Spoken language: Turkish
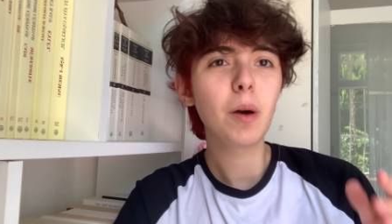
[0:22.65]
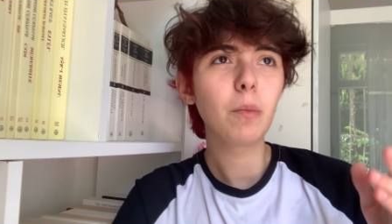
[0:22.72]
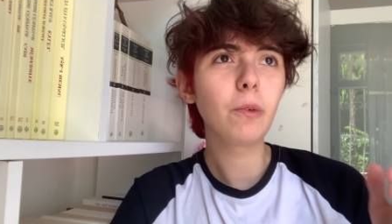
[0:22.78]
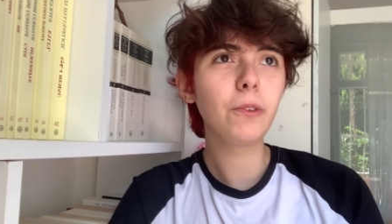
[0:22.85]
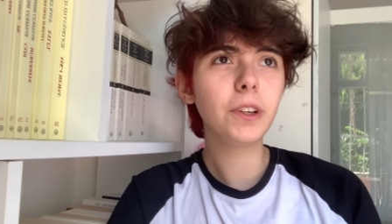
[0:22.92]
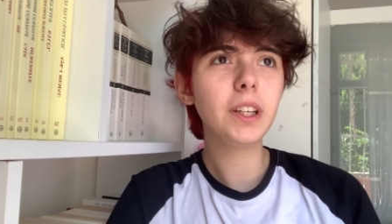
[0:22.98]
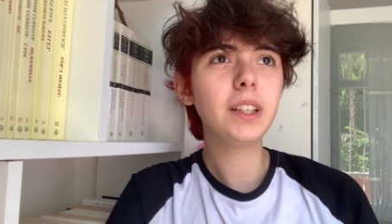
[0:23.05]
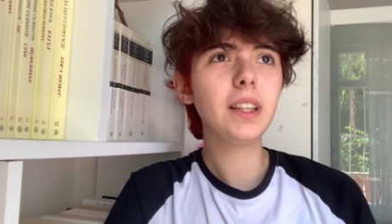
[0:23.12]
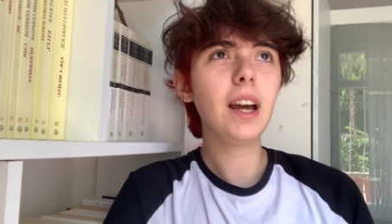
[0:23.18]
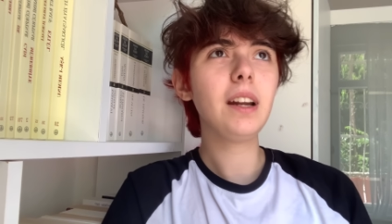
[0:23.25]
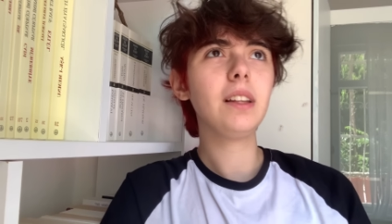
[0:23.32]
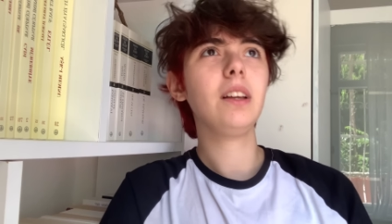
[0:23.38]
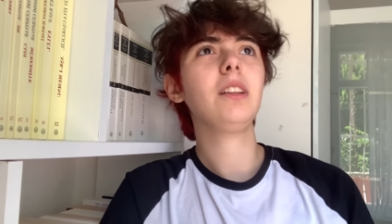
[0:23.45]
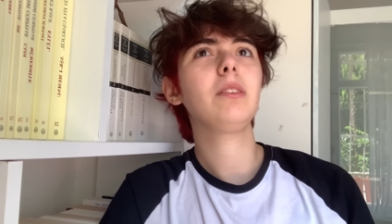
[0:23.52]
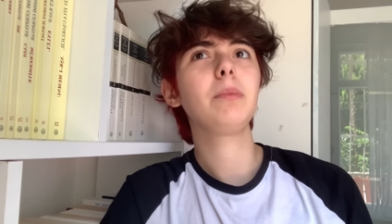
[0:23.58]
Bu fikir
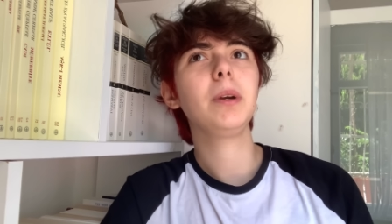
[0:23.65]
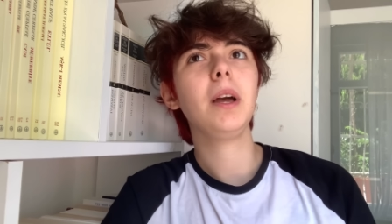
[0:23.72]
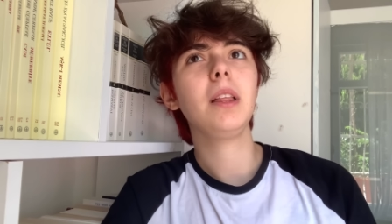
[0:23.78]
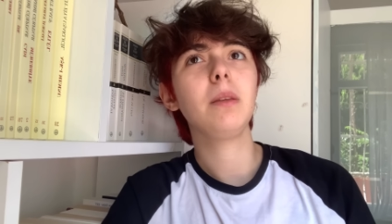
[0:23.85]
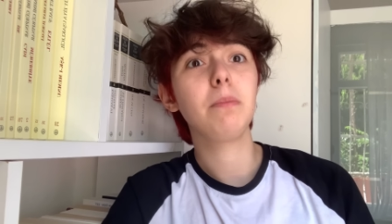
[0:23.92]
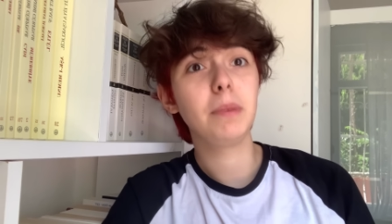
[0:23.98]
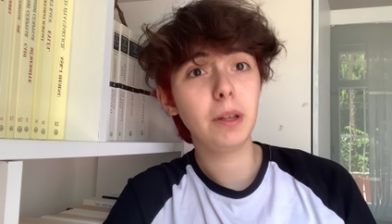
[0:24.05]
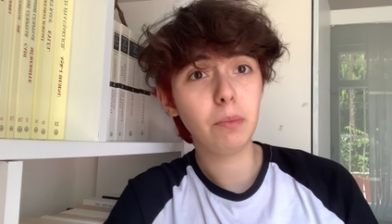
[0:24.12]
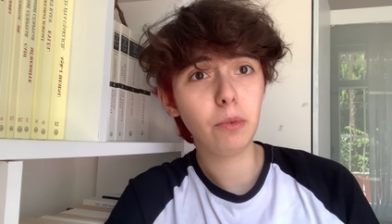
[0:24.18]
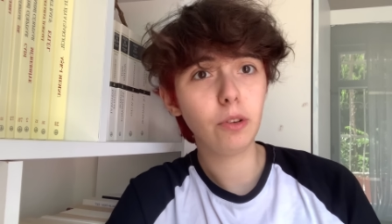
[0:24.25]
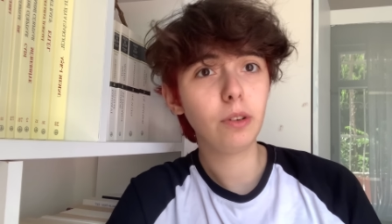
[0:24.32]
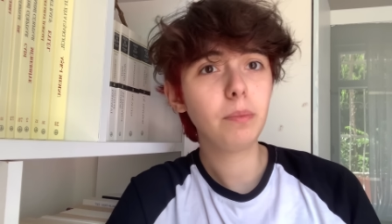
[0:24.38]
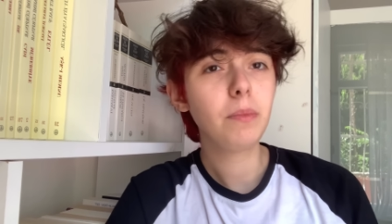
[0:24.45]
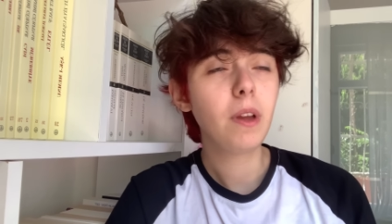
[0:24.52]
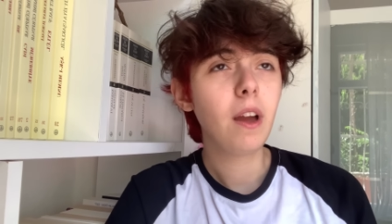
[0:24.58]
nereden aklıma geldi
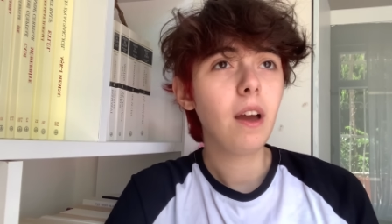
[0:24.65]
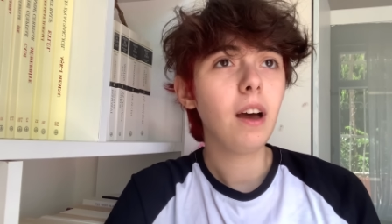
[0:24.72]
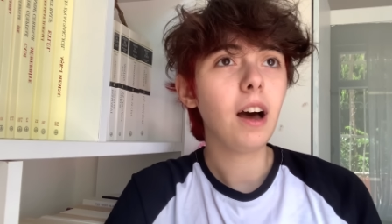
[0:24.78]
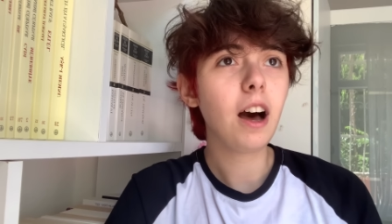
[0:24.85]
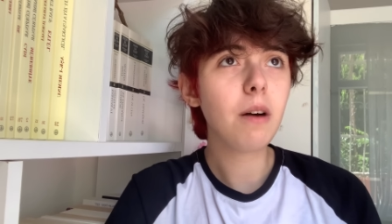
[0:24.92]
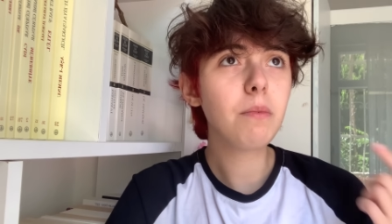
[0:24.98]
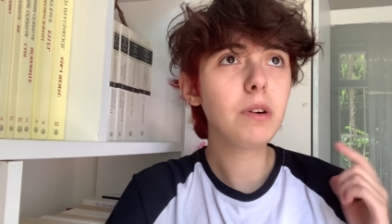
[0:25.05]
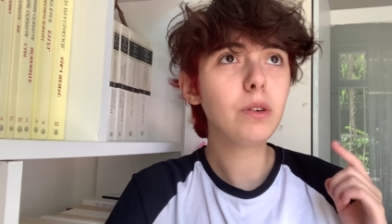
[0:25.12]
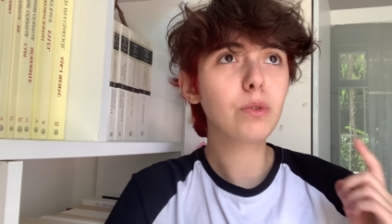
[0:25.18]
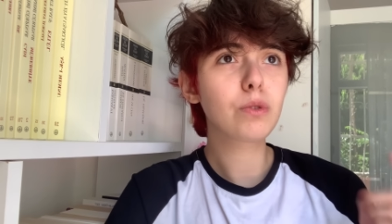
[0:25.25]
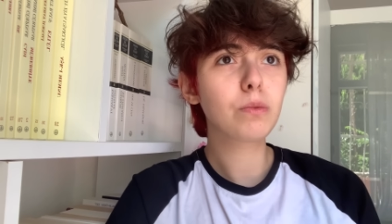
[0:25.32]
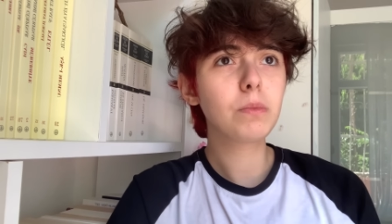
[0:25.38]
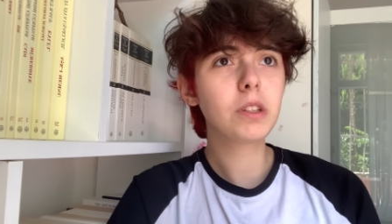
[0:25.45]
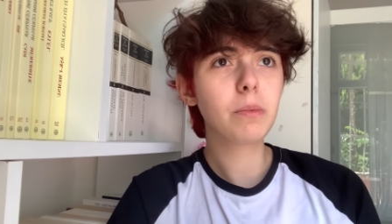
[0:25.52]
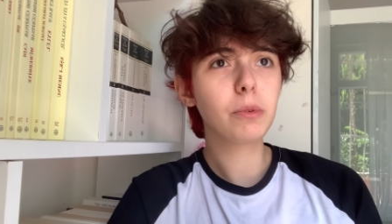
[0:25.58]
bilmiyorum. Ama
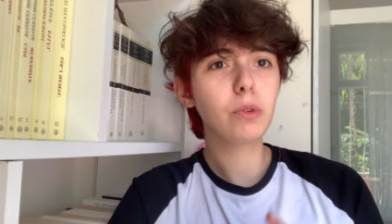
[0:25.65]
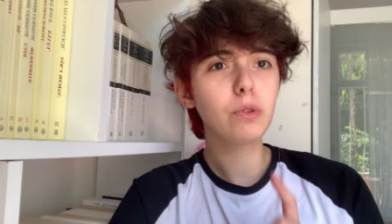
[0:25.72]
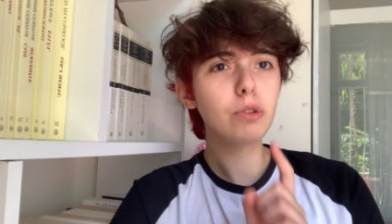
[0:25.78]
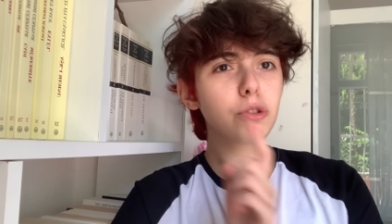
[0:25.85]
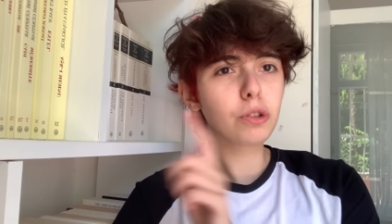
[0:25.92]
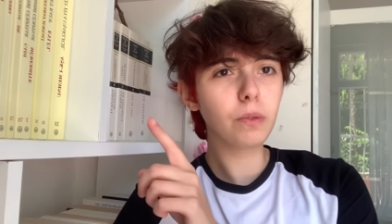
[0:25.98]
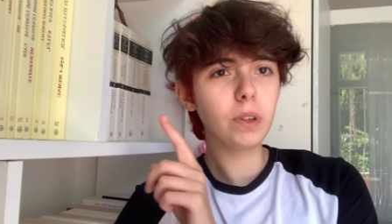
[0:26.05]
uzun bir zaman önce şu